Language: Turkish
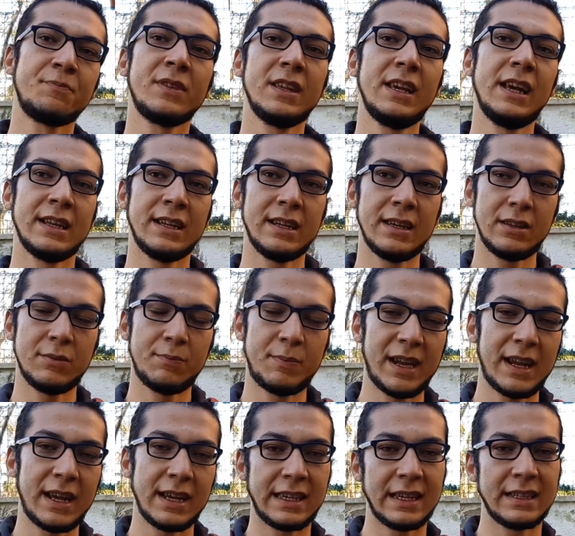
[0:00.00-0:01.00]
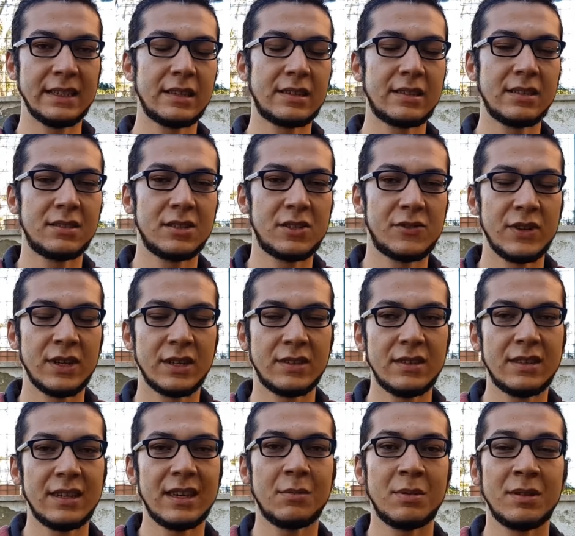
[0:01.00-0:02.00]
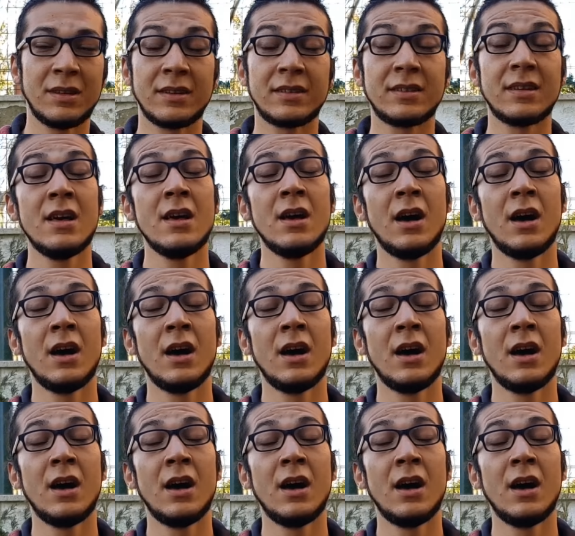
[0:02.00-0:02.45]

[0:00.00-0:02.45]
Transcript: Yani perakende satış fiyatı diye diyebiliriz.